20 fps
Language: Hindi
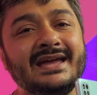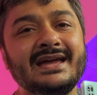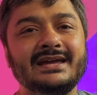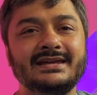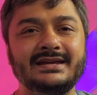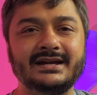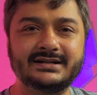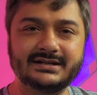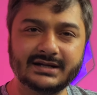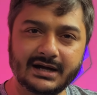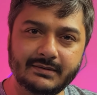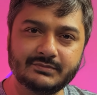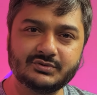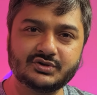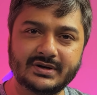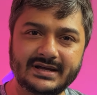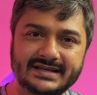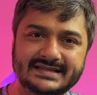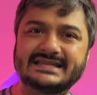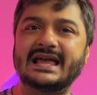ये टर्म जो
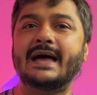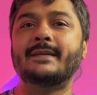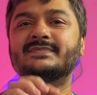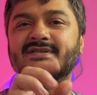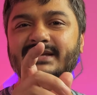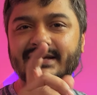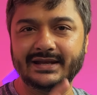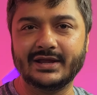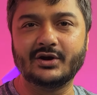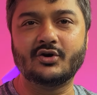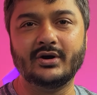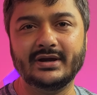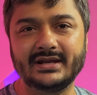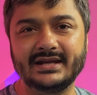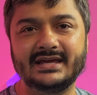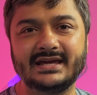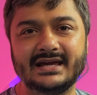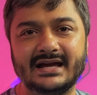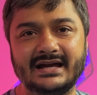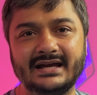है सैमसंग ने कॉइन
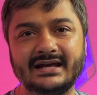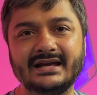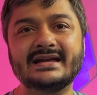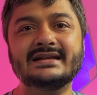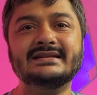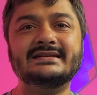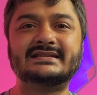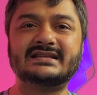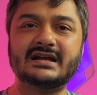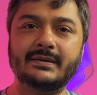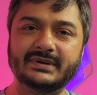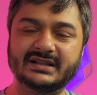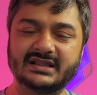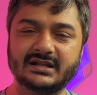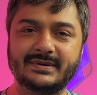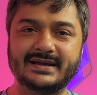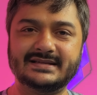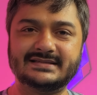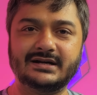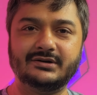किया है जिसका मतलब
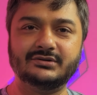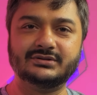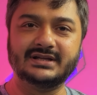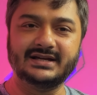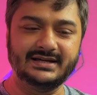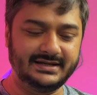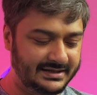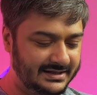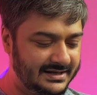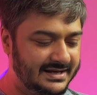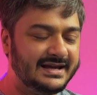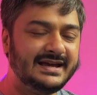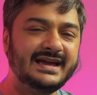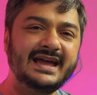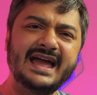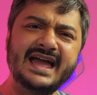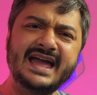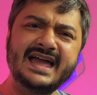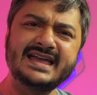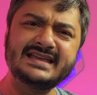ऐसा होता है
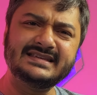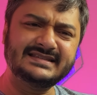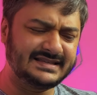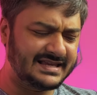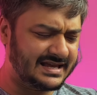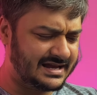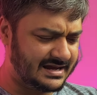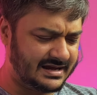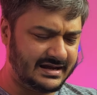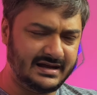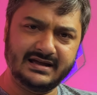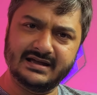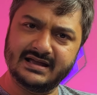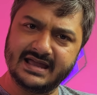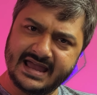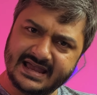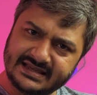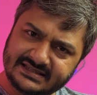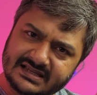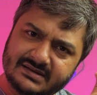ऐसा
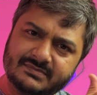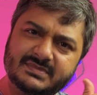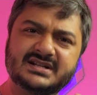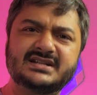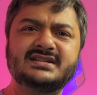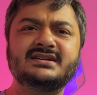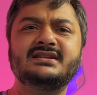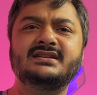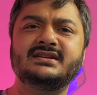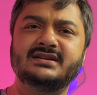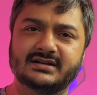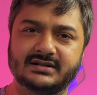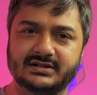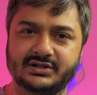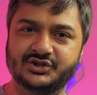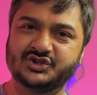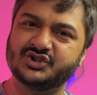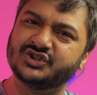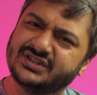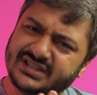ऐसा मटीरियल
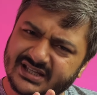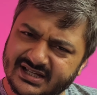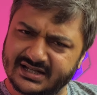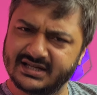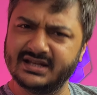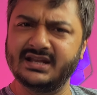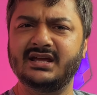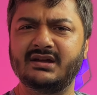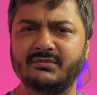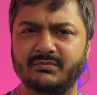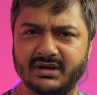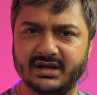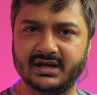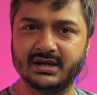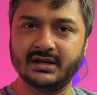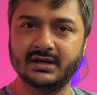जो दिखने में